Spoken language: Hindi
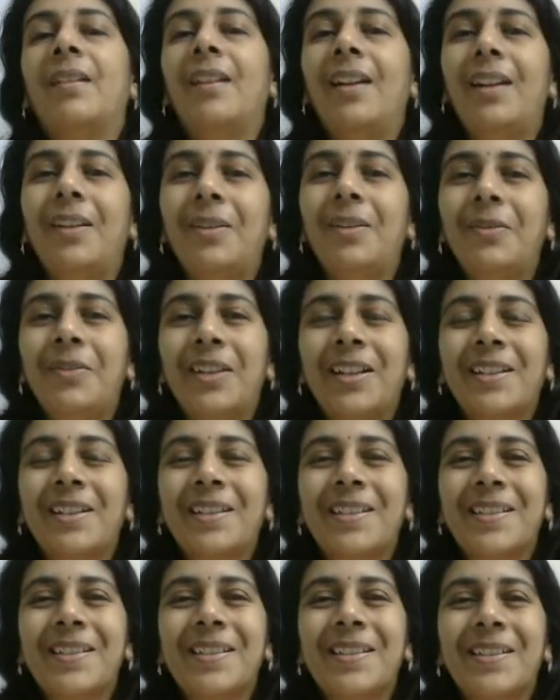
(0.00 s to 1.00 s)
हेलो
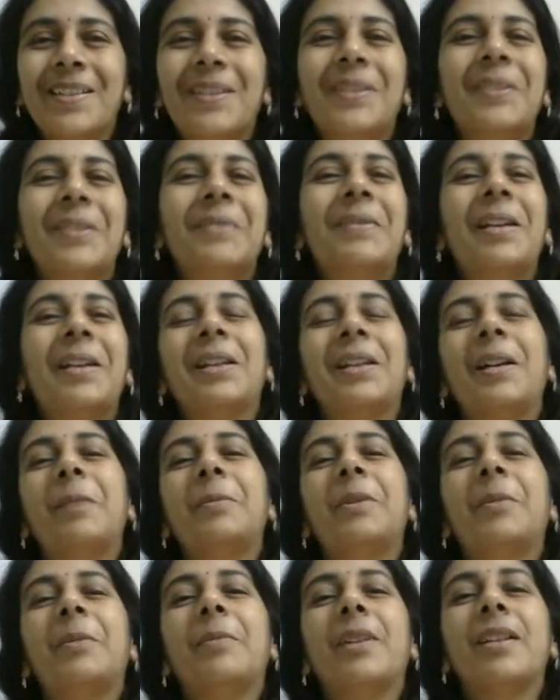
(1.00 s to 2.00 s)
फ्रेंड्स
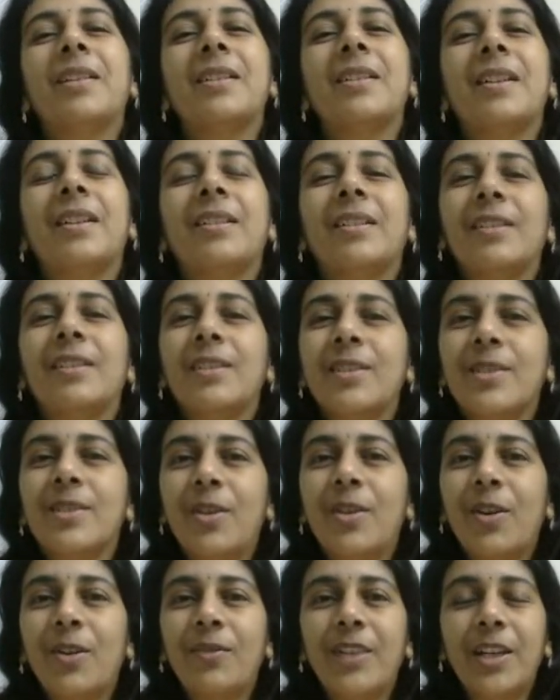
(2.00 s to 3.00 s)
वेलकम टू माय चैनल
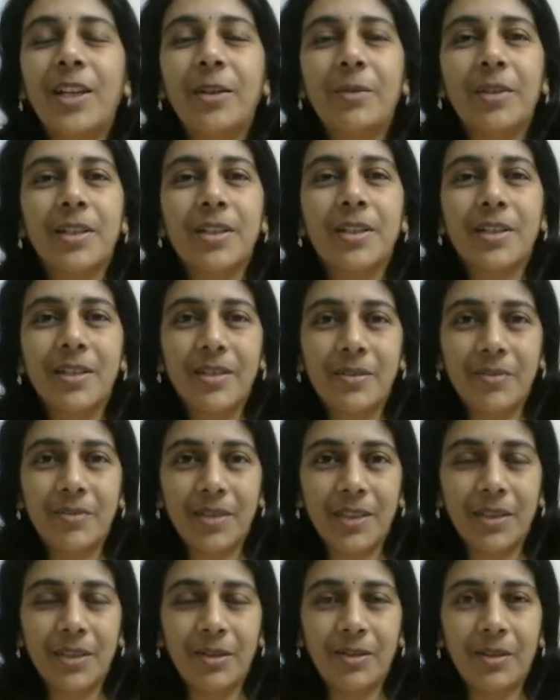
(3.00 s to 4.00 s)
सॉल्विंग क्वेश्चंस
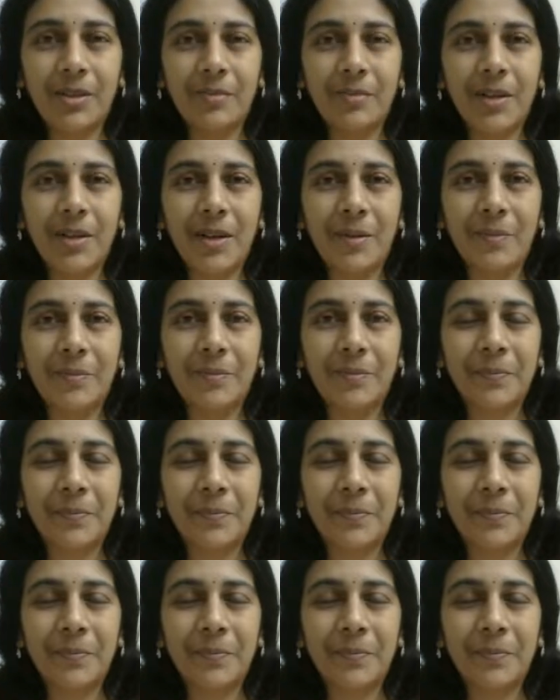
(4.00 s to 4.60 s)
विद गौरी मैम